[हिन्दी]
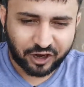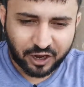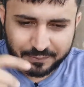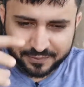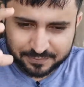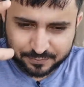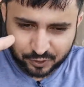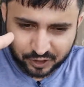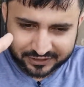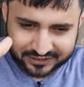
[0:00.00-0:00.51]
वहाँ
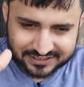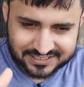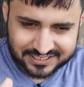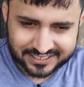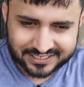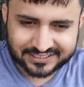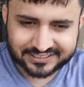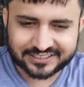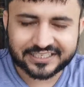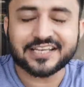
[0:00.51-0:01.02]
पे प्रोडक्ट्स
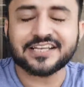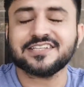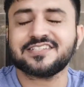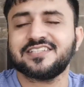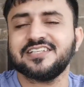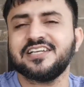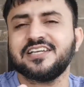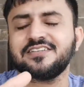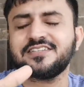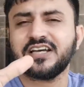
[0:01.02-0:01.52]
ऐड किए किस
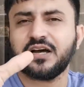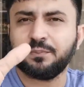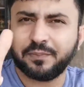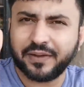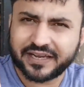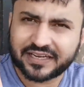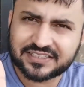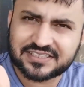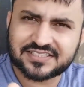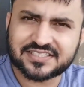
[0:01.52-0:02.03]
तरीके से आप
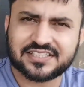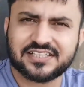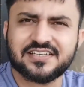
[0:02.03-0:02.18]
पैकेजेस